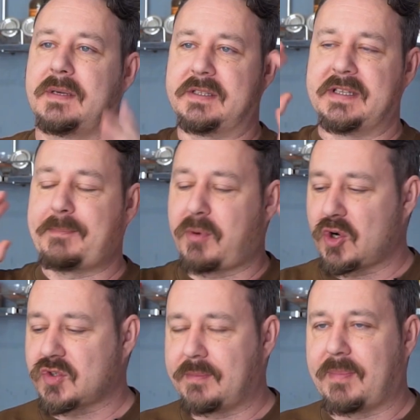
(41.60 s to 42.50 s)
э, на
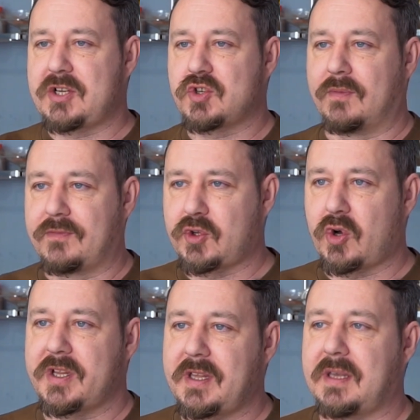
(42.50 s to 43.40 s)
прошлом большом
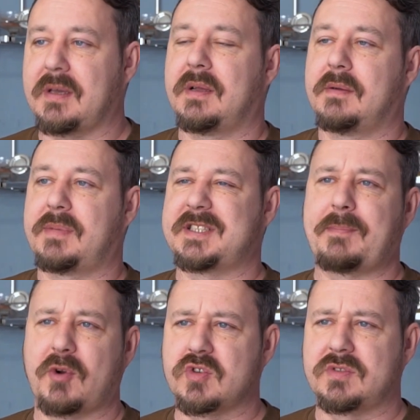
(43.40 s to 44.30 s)
вторнике,
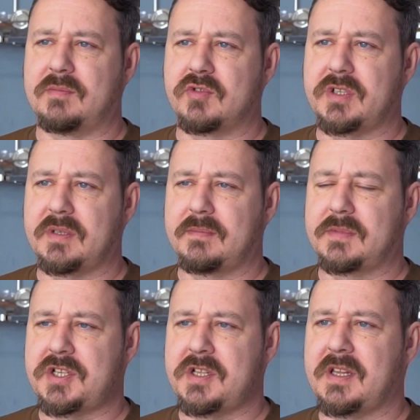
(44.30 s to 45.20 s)
позапрошлом уже,
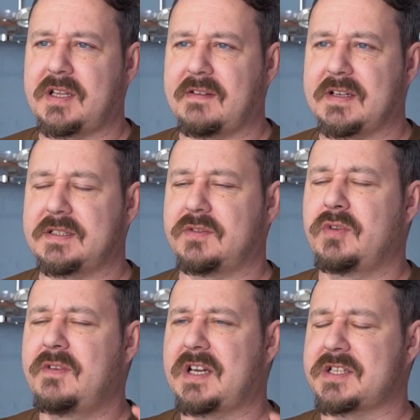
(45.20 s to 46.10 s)
точнее для вас, ну
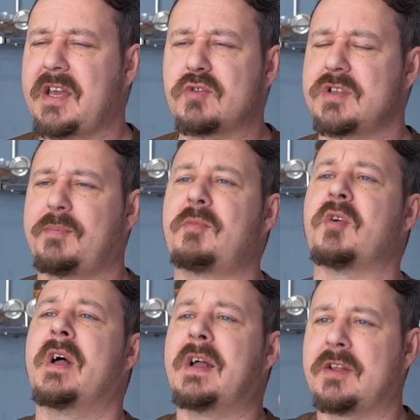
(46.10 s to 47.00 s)
неважно, я уже не
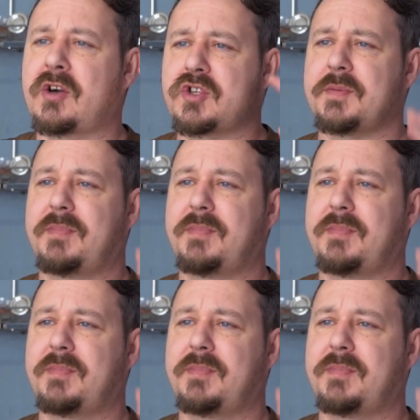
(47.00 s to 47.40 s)
помню, ну короче,